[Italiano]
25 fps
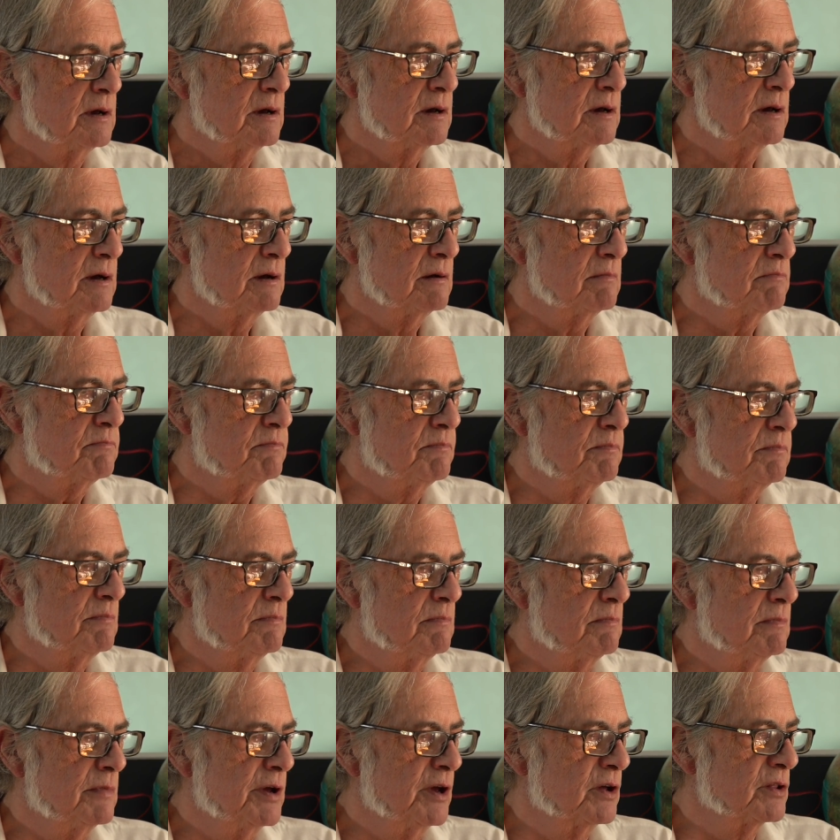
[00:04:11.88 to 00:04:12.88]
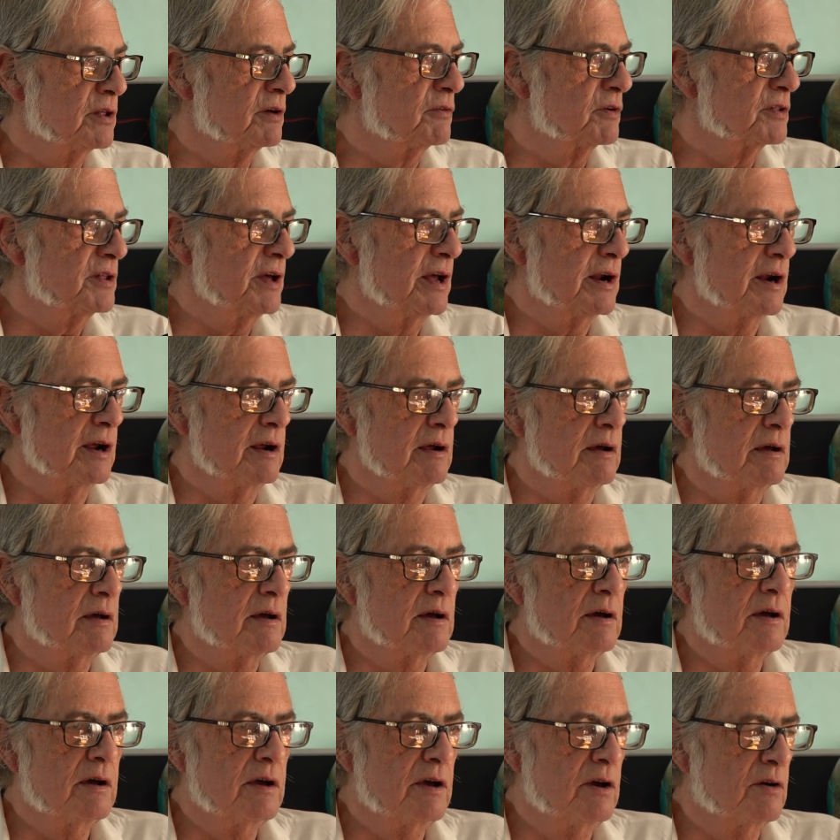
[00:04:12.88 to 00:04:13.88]
Eh, io devo dire,
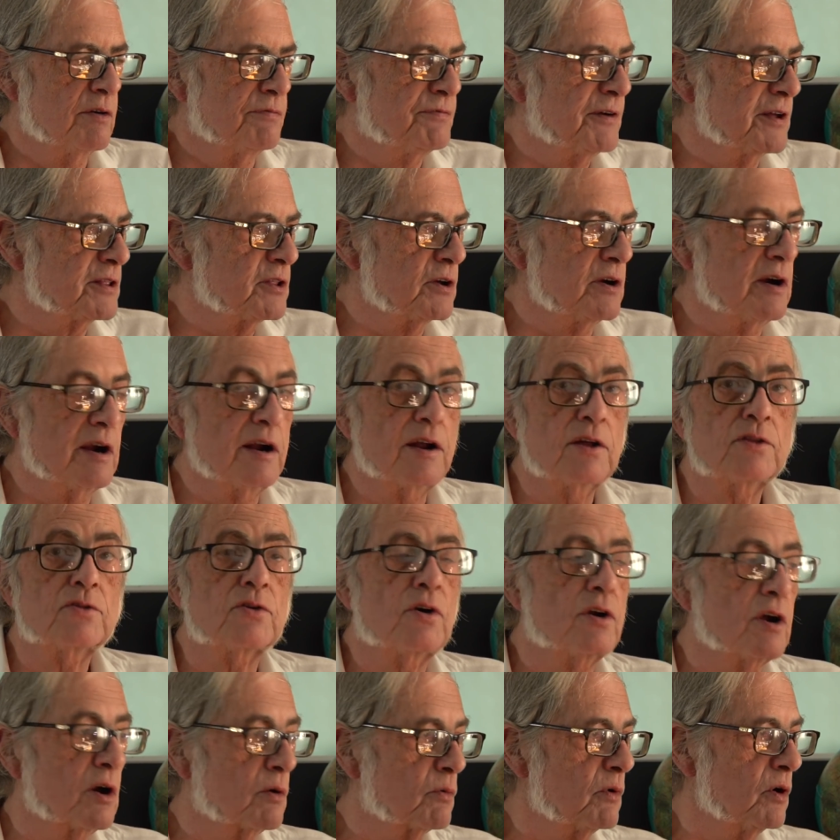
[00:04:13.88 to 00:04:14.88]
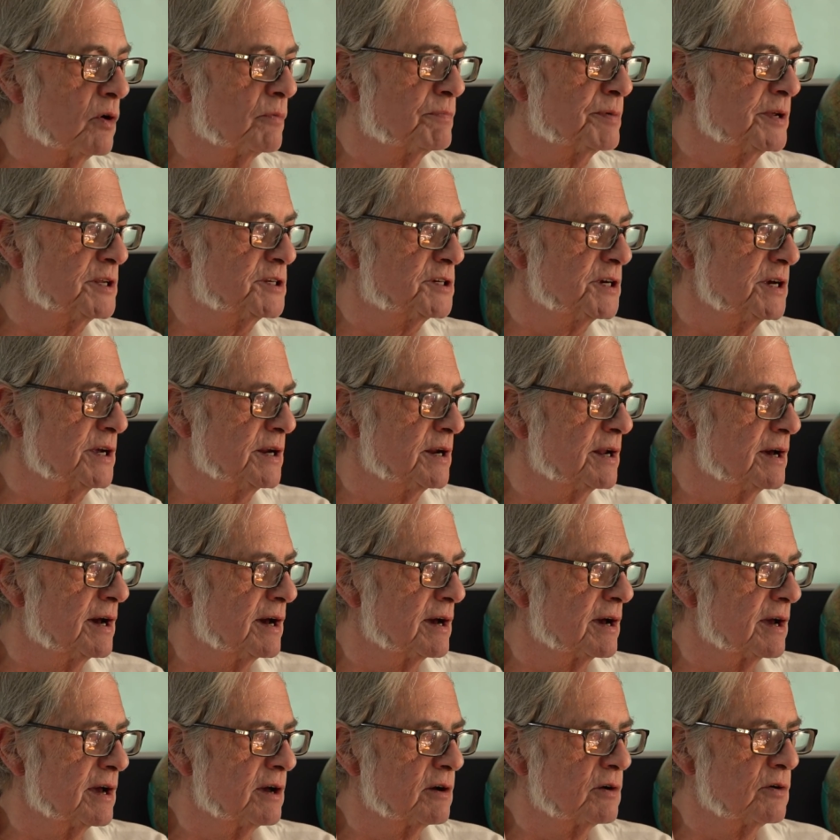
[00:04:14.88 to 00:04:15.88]
io ho fatto allenatore qua a
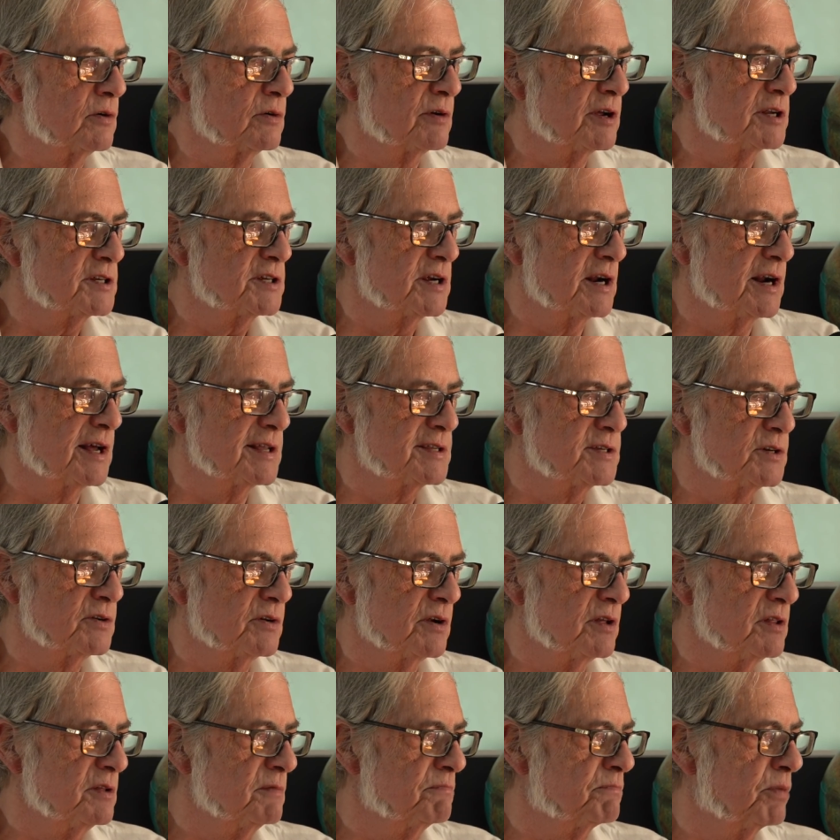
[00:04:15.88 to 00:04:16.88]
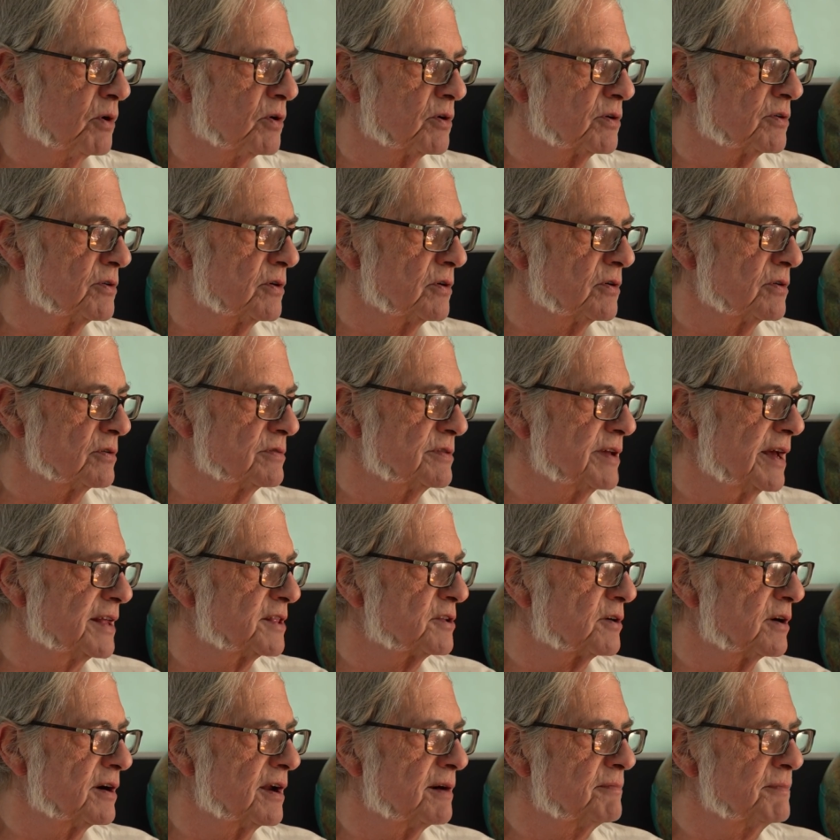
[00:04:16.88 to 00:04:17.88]
Opicina eh, con una generazione di poco
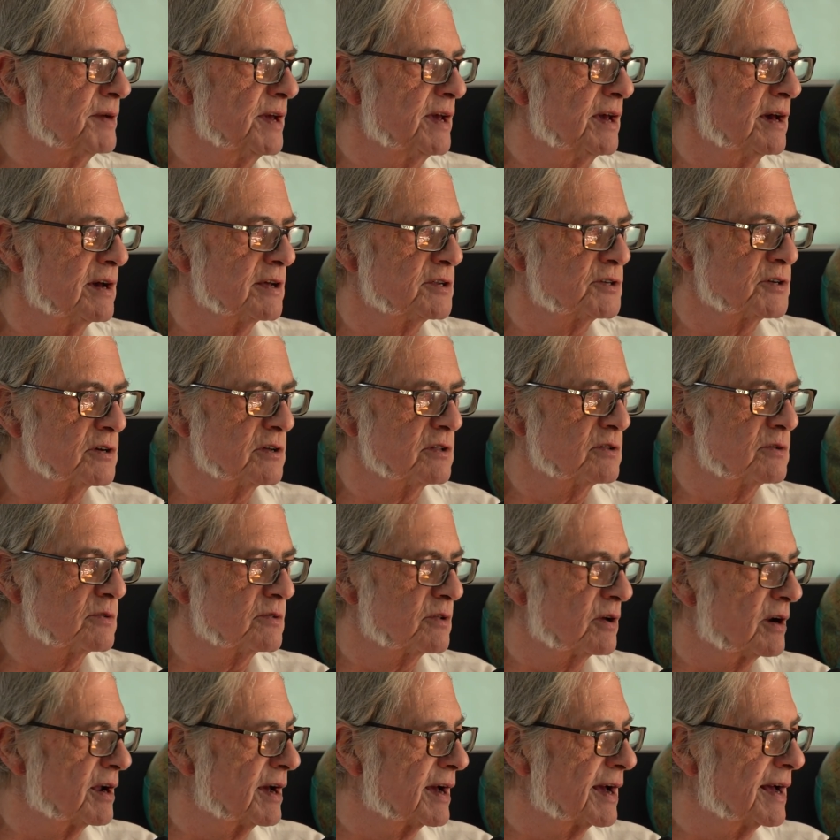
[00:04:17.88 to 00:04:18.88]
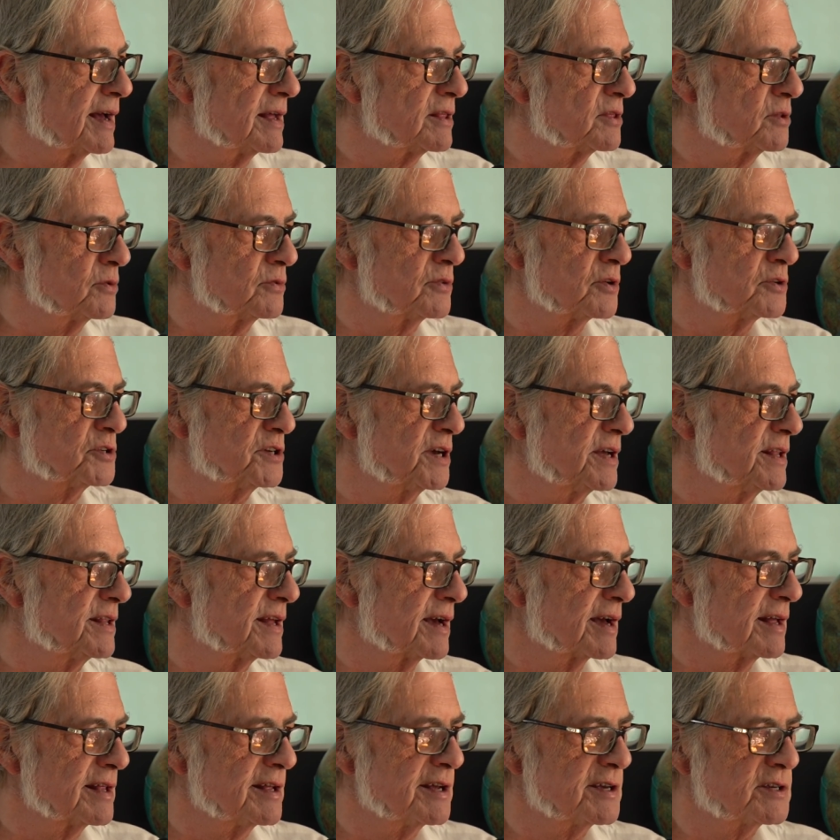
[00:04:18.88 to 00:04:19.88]
dietro la mia, cioè tutta, tutto
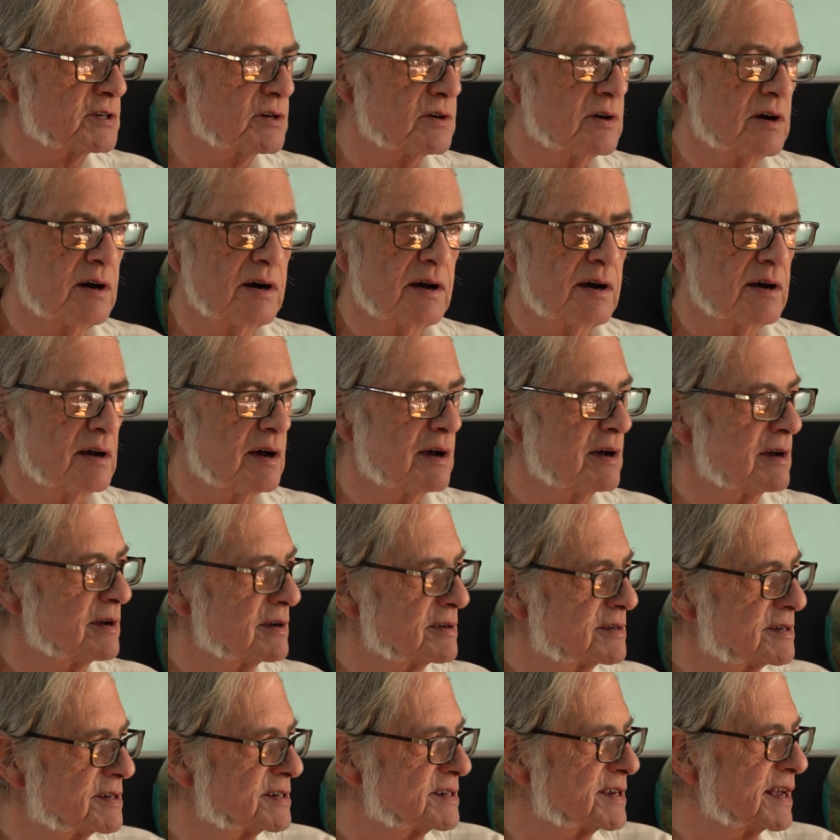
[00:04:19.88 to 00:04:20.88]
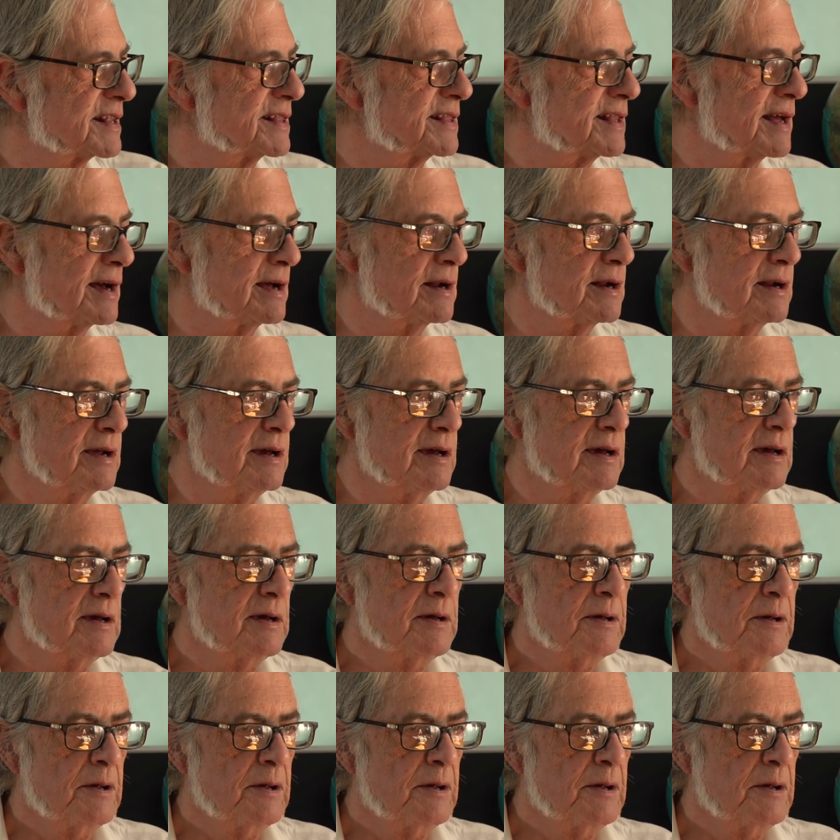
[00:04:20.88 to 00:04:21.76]
gente che adesso ha 60 anni,